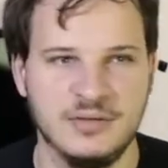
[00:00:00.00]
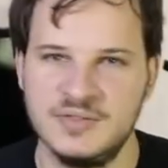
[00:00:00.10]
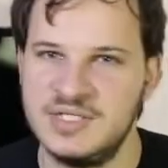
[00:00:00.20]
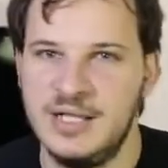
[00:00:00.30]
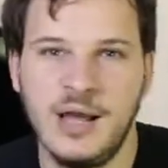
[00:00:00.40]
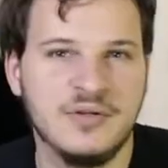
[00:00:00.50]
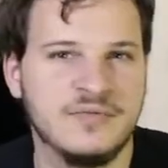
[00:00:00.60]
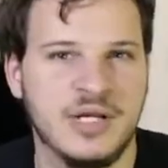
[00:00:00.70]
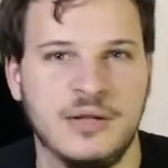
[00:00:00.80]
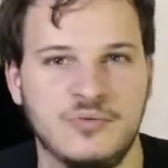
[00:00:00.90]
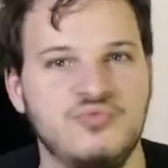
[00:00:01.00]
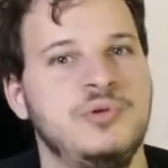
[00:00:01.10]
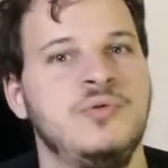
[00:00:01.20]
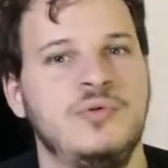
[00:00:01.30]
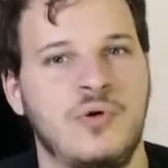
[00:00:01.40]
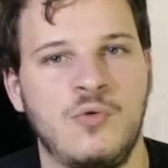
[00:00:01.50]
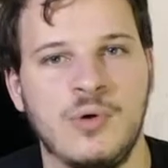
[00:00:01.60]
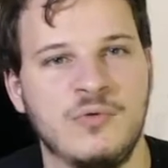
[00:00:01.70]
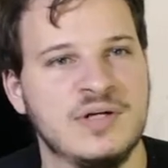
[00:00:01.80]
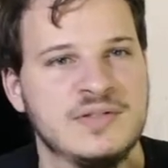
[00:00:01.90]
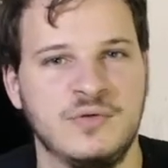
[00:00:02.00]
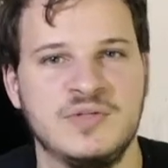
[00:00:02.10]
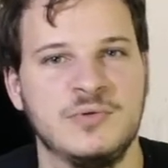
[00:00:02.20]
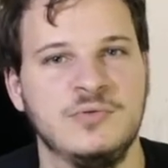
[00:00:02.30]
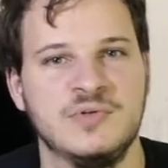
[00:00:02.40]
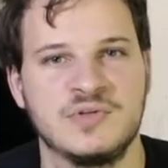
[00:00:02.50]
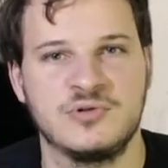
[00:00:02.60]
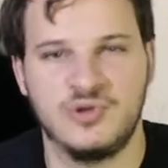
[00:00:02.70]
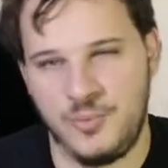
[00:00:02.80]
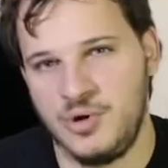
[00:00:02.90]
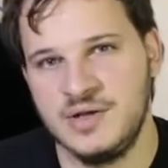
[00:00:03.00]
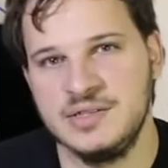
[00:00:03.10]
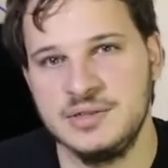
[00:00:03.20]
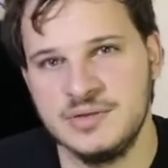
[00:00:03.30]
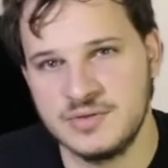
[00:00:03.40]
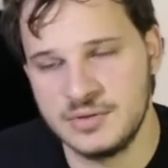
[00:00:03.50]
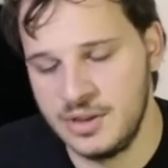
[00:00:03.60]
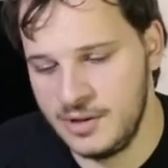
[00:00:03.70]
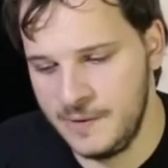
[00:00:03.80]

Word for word: eu sei lá, eu devo ter ganhado um minuto, alguma coisa, dois minutos, só por causa disso.